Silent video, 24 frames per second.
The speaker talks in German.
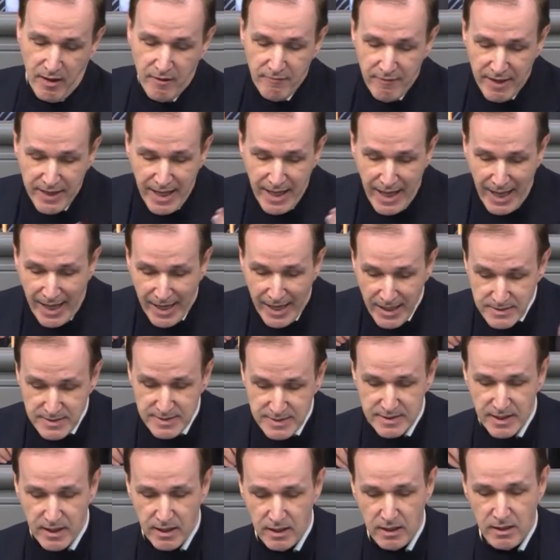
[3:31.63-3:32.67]
Wenn
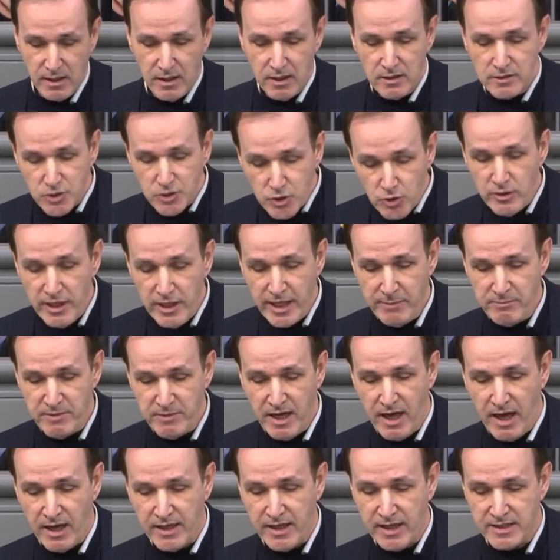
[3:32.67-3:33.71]
Ärzte
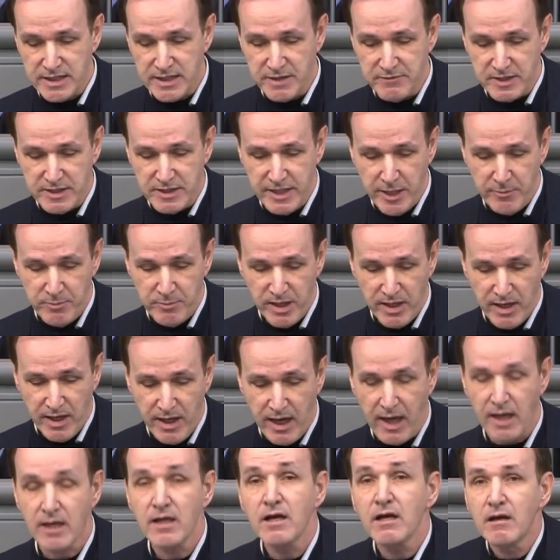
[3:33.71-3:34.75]
zunehmende Aggressivität
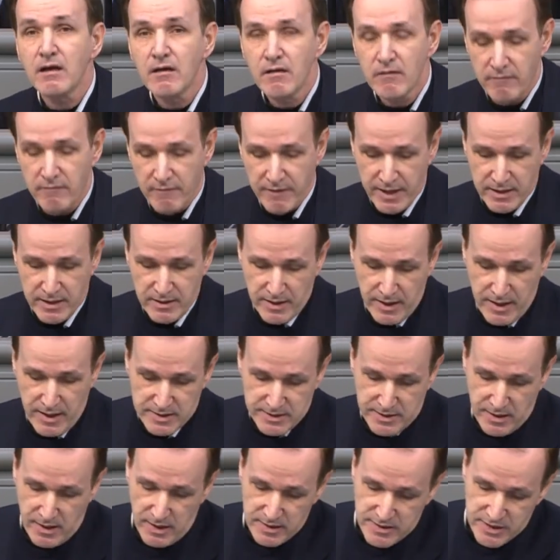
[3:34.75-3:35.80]
beklagen, werden
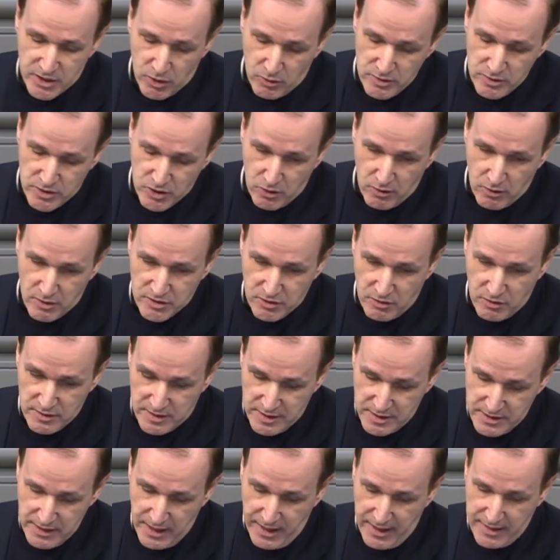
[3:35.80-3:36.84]
Deeskalationskurse und
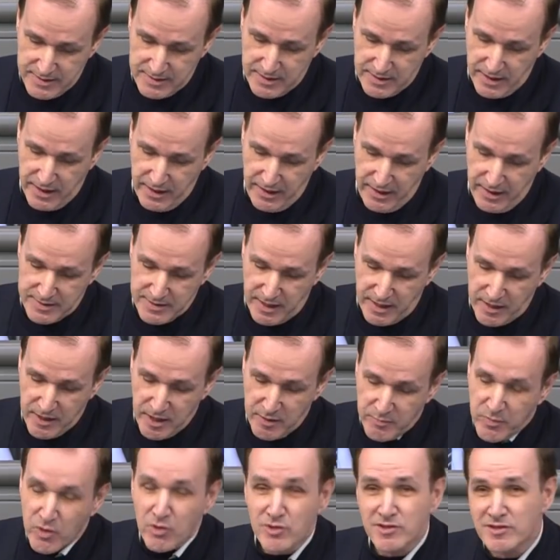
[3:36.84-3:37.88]
Sicherheitstrainings
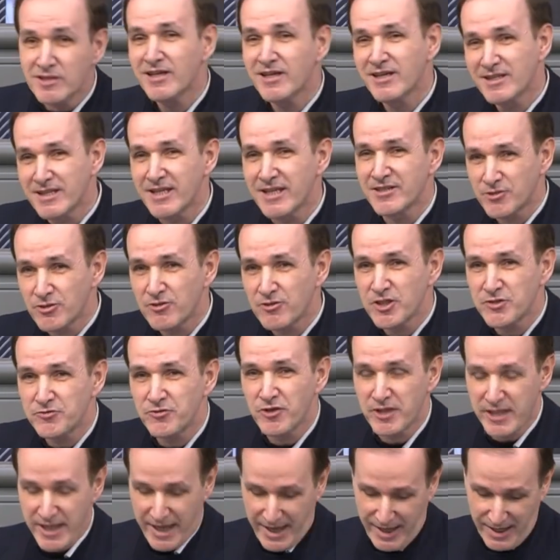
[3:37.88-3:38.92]
angeboten, natürlich
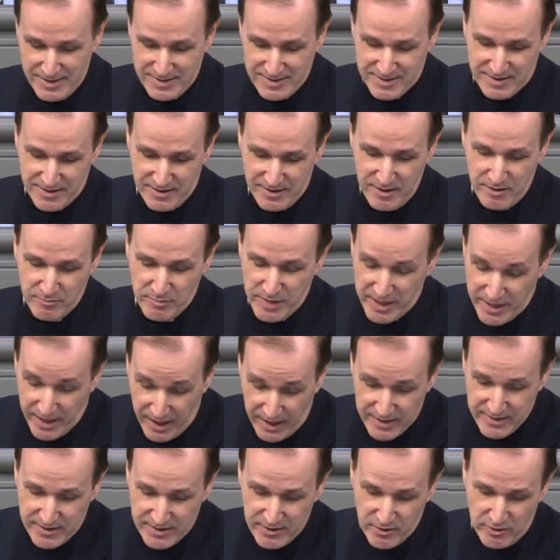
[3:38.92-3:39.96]
für die Ärzte.
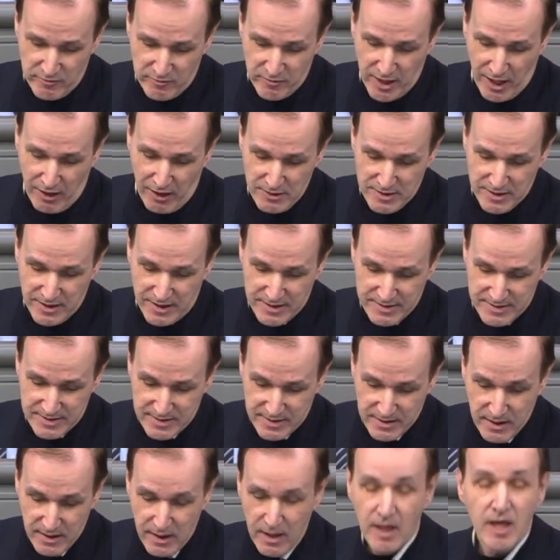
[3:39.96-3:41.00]
Migranten dürfen
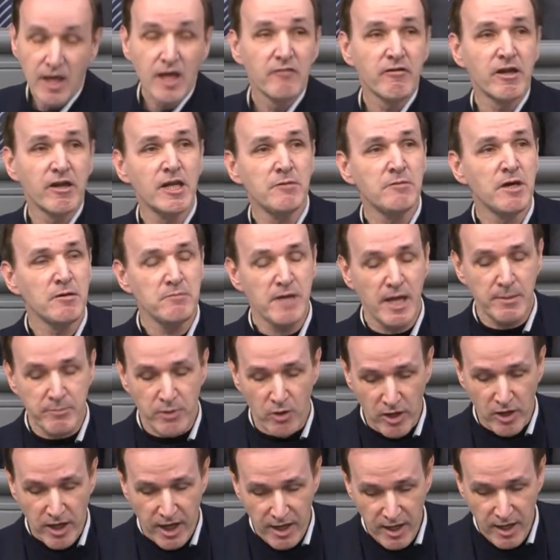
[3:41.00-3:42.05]
ausrasten. Wenn immer mehr
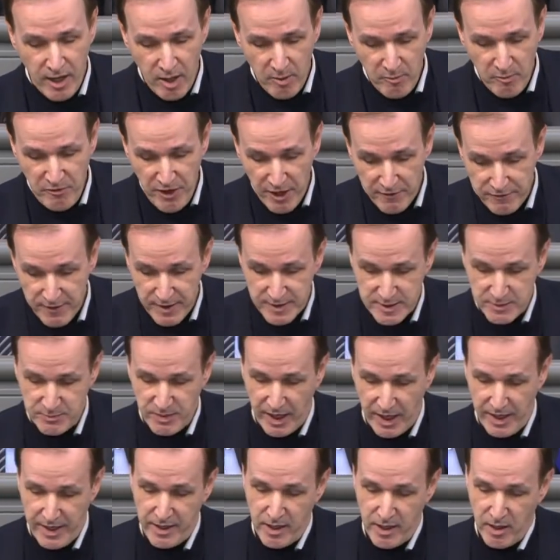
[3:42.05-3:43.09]
Bürger
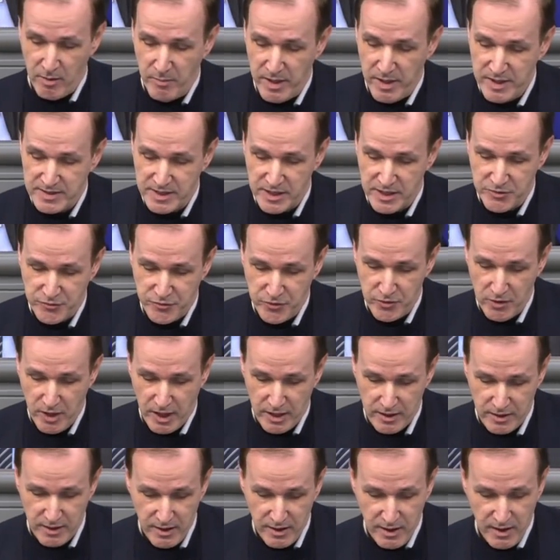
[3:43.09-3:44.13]
Pfefferspray mit sich
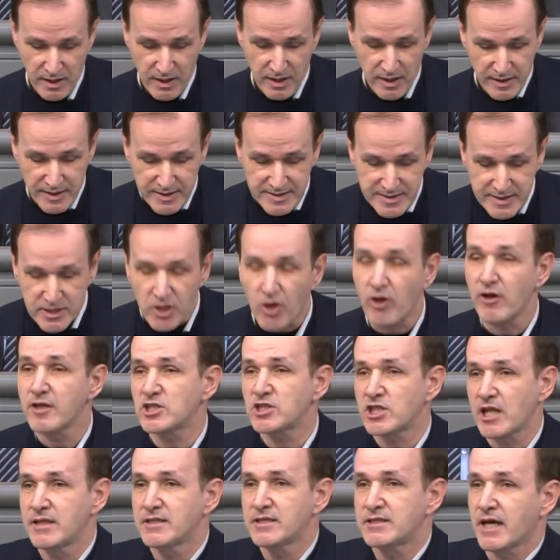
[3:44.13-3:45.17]
führen, ist
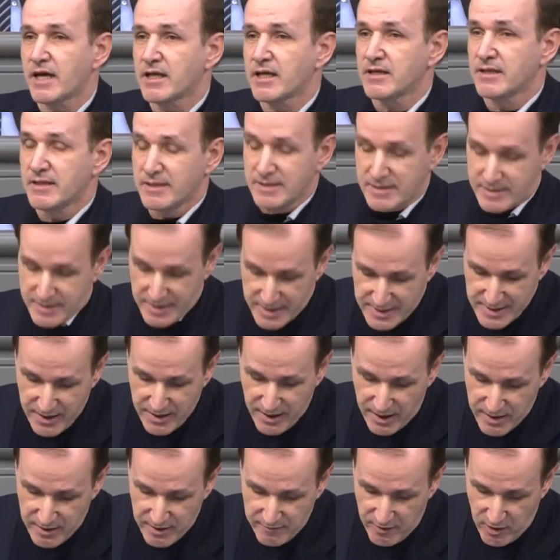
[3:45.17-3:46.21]
Deutschland dann
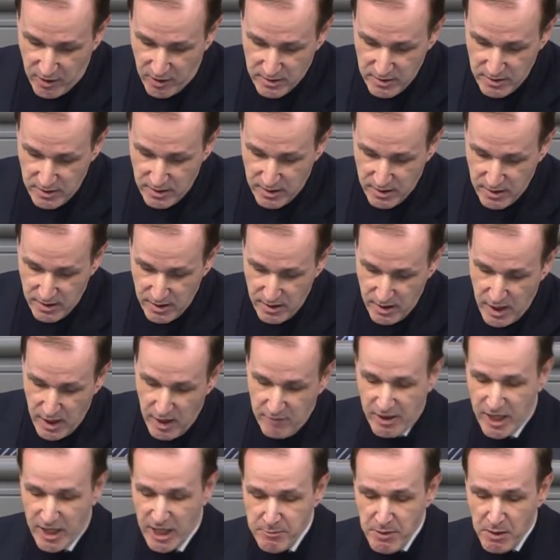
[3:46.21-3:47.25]
sicherer geworden?
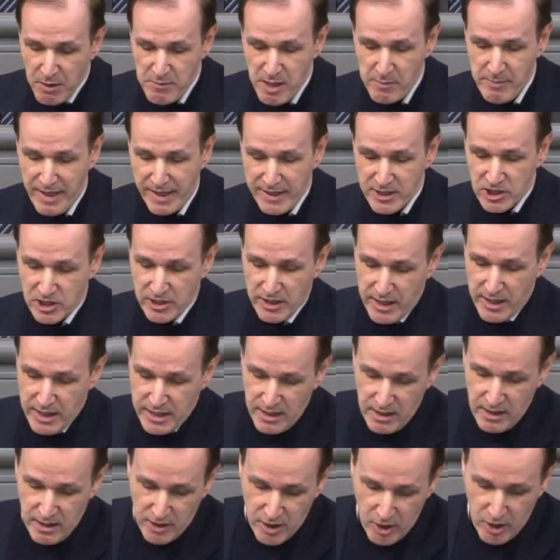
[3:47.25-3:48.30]
wenn immer mehr Menschen
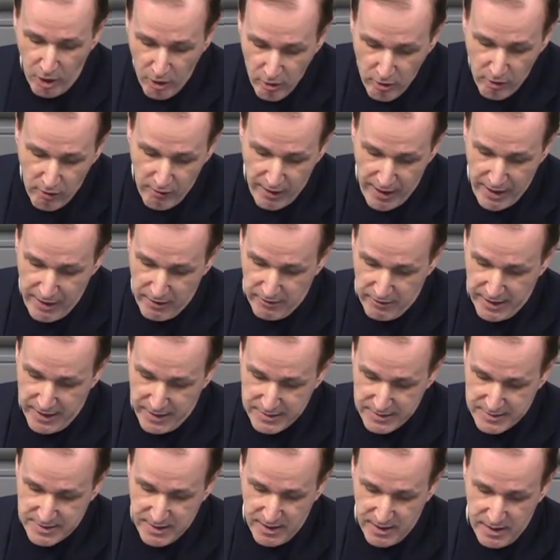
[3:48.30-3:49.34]
in
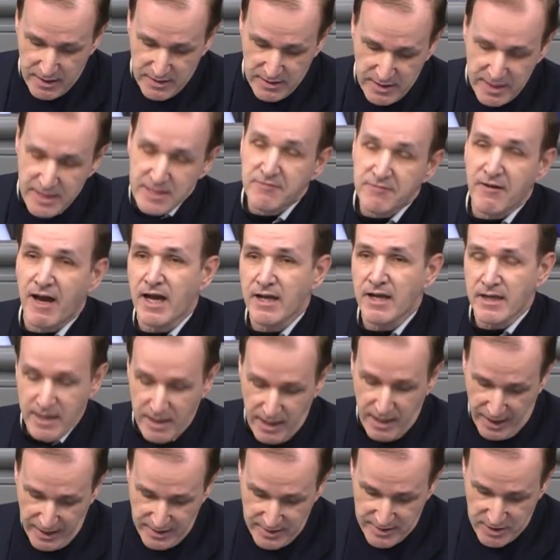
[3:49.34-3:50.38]
No-Go-Areas nicht wagen,
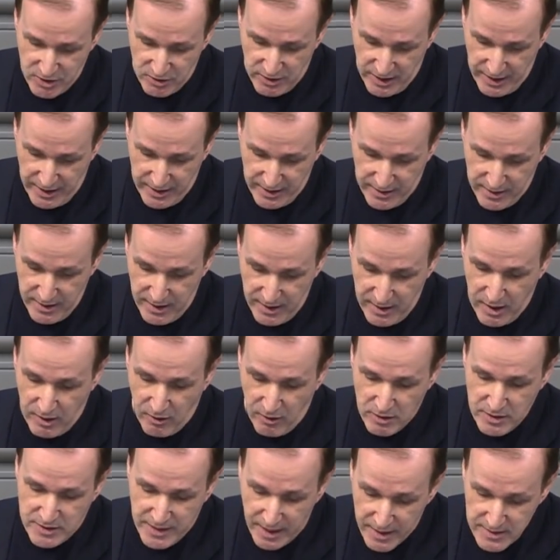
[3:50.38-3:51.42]
hineinzugehen
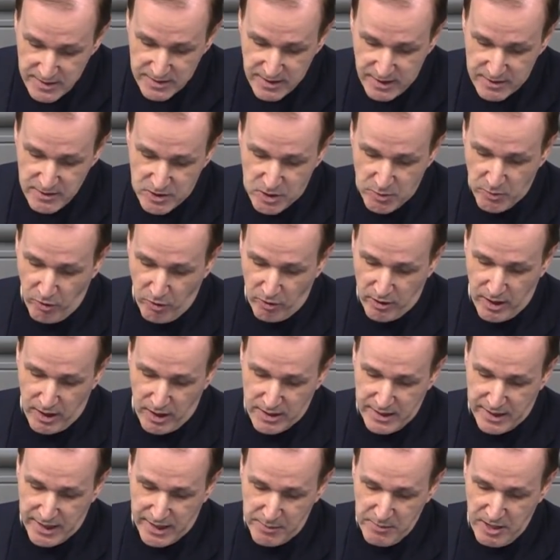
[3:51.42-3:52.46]
und das dann zum Rückgang
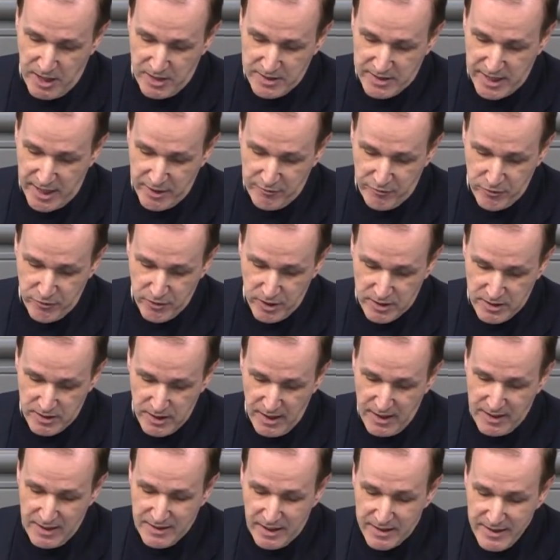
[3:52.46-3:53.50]
der Kriminalität führt,
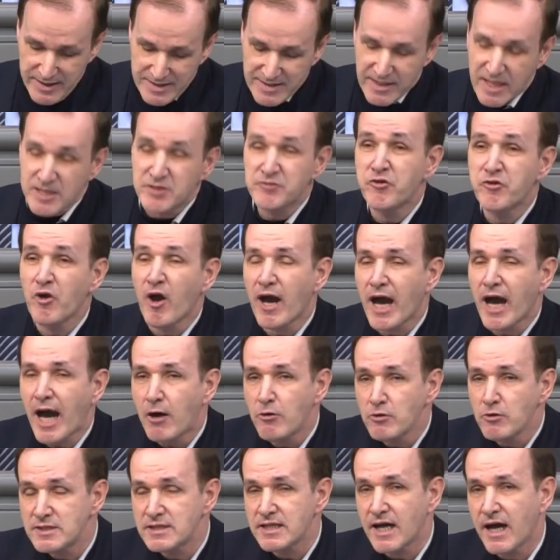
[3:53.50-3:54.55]
dann ist das
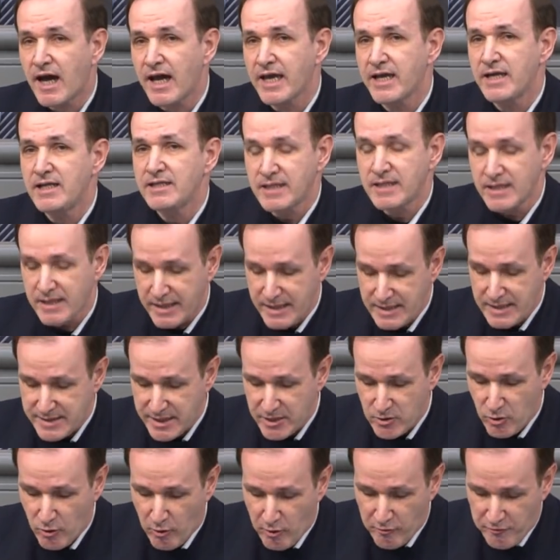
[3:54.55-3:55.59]
vorauseilende
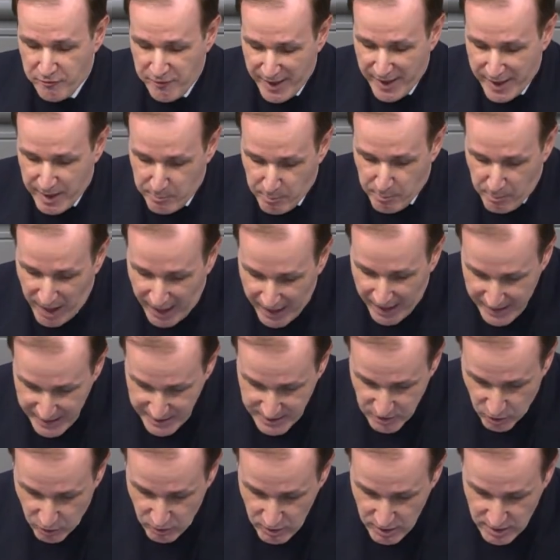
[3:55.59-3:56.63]

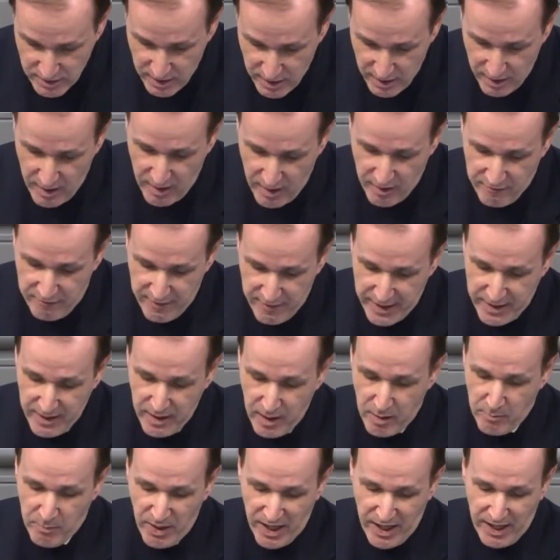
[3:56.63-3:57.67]
Risikovermeidung
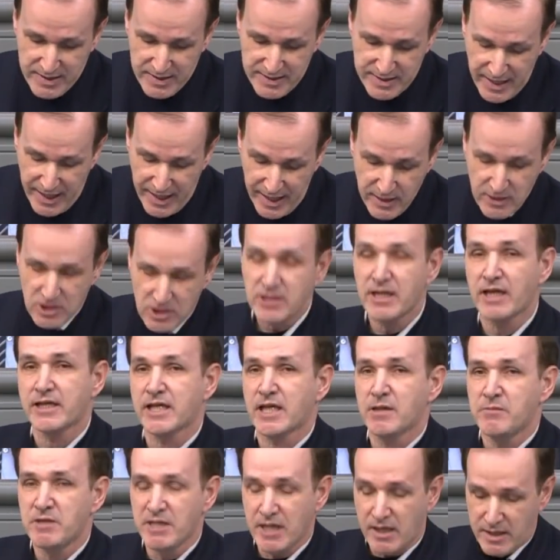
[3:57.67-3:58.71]
wegen bereits herrschender
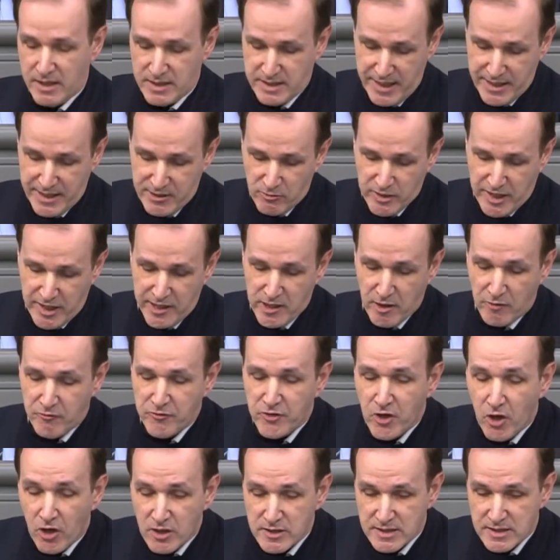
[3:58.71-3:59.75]
Kriminalität und geht auf
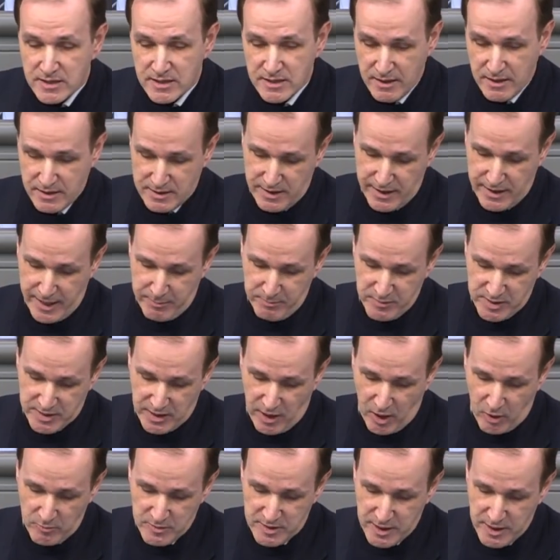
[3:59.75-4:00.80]
Kosten des
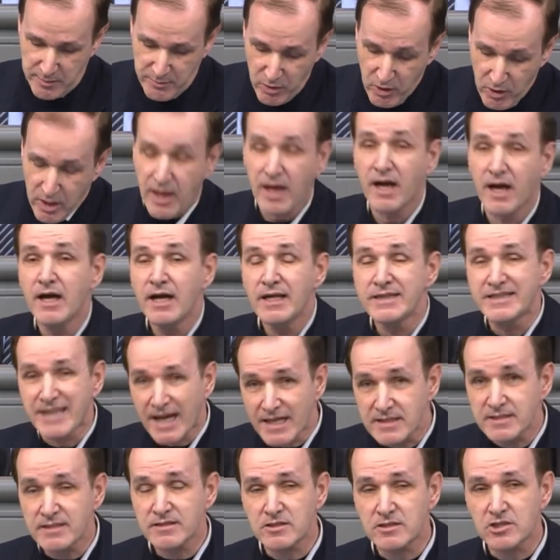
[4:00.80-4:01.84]
Lebensraums der Bürger.
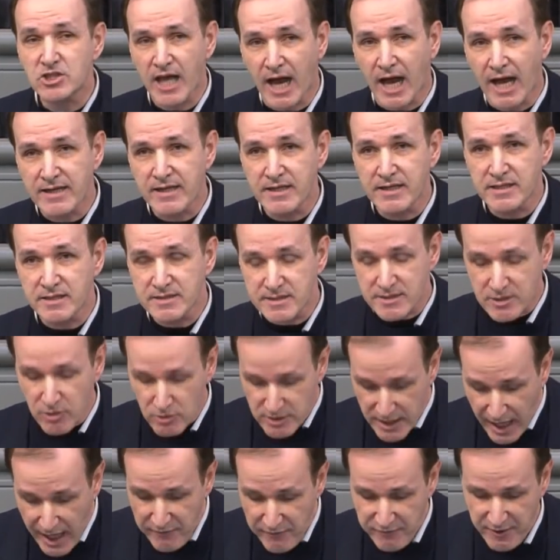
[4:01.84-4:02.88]
Das ist staatliches
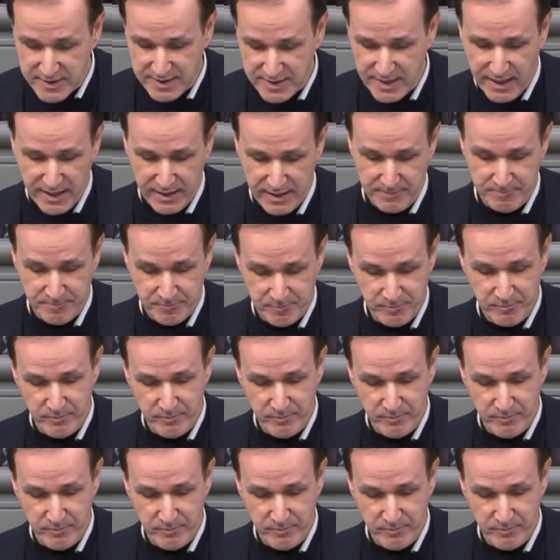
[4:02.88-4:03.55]
Totalversagen.